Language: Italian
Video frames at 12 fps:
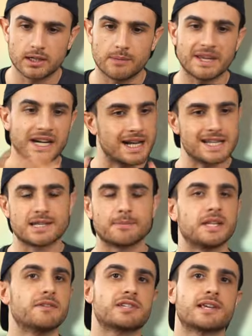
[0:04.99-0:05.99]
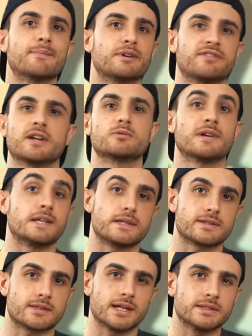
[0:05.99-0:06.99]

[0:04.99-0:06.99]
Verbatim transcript: la mia ragazza mi deve sempre fare una lista,